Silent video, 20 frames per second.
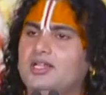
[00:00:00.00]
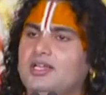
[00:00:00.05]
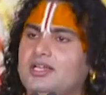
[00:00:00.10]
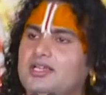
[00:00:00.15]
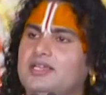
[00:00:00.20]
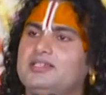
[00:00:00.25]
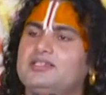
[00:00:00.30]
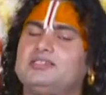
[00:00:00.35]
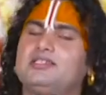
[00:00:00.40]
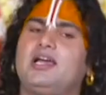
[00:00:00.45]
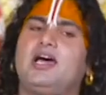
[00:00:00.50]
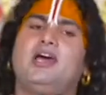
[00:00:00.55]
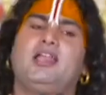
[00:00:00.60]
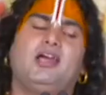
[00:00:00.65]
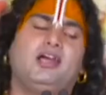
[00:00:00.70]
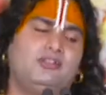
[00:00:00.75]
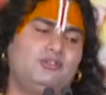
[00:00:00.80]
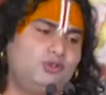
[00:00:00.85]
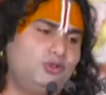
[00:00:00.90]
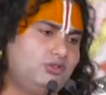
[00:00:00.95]
ये
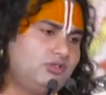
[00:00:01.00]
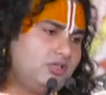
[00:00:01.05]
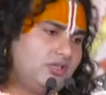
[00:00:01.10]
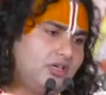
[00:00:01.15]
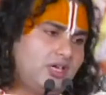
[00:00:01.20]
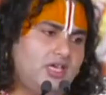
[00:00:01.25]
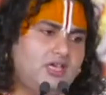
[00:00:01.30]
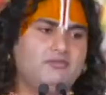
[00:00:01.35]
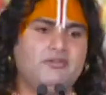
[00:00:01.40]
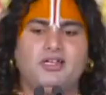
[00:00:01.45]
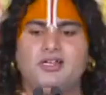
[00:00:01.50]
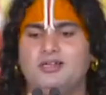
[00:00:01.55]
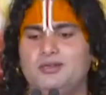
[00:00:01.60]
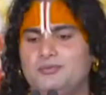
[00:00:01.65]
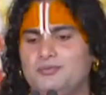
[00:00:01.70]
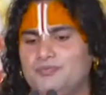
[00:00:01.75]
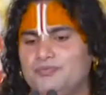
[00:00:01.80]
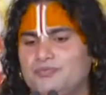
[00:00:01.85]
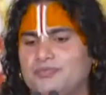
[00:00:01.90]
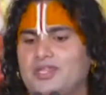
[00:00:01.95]
सारा दुख केवल
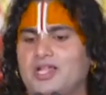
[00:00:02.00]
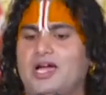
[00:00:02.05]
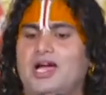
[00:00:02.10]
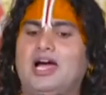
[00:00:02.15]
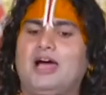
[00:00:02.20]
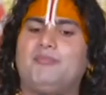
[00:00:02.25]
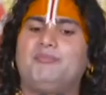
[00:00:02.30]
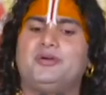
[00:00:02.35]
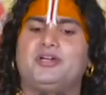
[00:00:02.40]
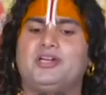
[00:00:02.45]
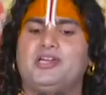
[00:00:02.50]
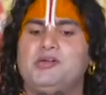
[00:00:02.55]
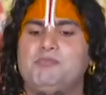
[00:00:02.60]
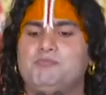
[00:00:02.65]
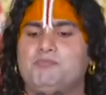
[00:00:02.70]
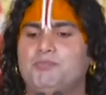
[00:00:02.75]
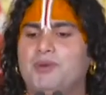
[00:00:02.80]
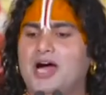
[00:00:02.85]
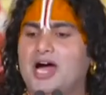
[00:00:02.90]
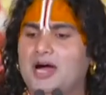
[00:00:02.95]
आपके
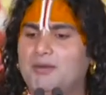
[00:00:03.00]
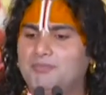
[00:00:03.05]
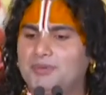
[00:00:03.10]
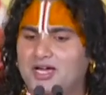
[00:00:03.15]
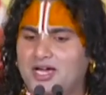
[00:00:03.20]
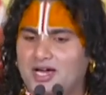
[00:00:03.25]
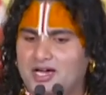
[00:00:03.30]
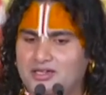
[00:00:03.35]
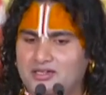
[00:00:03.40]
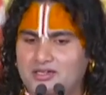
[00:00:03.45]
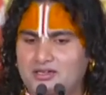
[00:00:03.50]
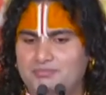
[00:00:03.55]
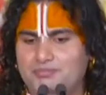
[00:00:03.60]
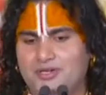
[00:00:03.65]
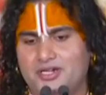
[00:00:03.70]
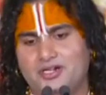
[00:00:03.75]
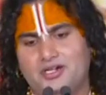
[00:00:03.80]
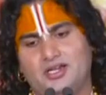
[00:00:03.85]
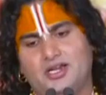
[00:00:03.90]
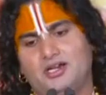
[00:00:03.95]
पाप का ही
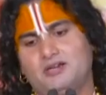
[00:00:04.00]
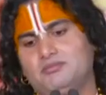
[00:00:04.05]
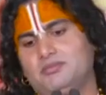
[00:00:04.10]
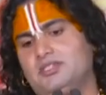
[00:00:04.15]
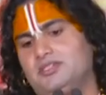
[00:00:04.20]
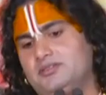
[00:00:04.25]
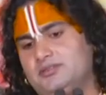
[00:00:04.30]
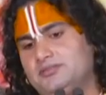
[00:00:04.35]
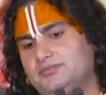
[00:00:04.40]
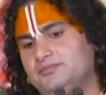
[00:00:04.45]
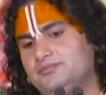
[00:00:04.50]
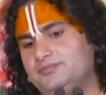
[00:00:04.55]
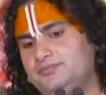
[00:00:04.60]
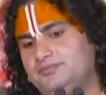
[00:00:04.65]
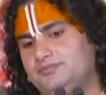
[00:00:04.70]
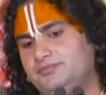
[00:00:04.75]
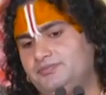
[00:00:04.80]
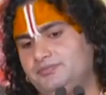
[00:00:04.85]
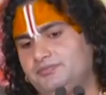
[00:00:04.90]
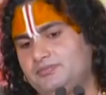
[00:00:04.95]
परिणाम है
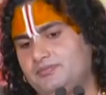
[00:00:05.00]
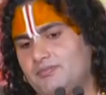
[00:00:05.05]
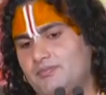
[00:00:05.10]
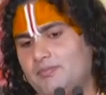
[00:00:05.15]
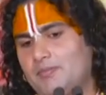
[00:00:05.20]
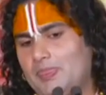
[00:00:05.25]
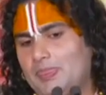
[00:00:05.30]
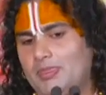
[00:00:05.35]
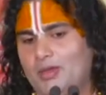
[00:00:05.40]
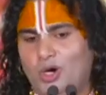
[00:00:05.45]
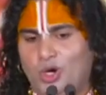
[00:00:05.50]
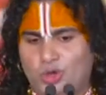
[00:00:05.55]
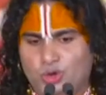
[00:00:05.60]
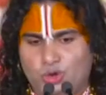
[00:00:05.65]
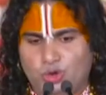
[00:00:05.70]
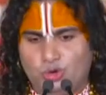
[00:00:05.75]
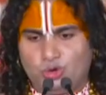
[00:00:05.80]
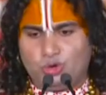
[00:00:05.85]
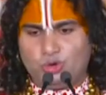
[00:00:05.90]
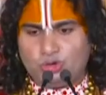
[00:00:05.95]
और
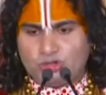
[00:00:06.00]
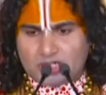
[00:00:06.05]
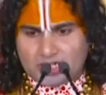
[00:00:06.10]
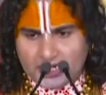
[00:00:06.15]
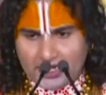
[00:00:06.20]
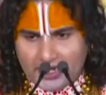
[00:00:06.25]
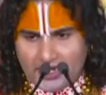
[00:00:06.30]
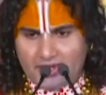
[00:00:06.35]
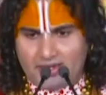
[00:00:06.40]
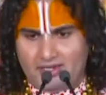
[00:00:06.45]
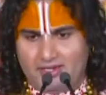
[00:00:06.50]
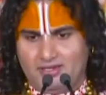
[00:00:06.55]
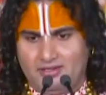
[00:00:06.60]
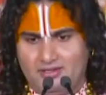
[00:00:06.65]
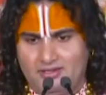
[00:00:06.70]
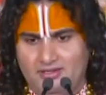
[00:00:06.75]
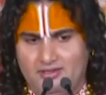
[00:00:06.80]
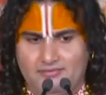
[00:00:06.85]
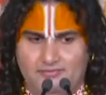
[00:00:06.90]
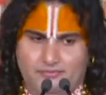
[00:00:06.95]
जो सुख है
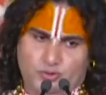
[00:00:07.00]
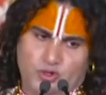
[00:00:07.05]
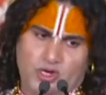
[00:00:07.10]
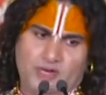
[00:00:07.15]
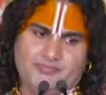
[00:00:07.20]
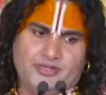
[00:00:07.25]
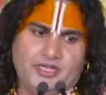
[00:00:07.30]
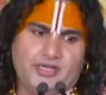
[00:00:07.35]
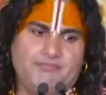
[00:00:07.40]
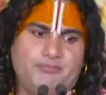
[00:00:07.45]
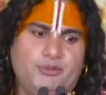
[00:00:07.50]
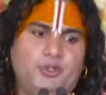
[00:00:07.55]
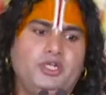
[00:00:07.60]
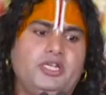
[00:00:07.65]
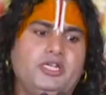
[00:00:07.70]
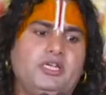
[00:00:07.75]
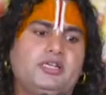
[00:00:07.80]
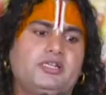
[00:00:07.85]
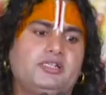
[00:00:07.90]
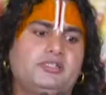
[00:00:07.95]
वो आपके
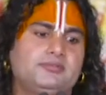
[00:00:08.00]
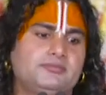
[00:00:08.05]
पुण्य का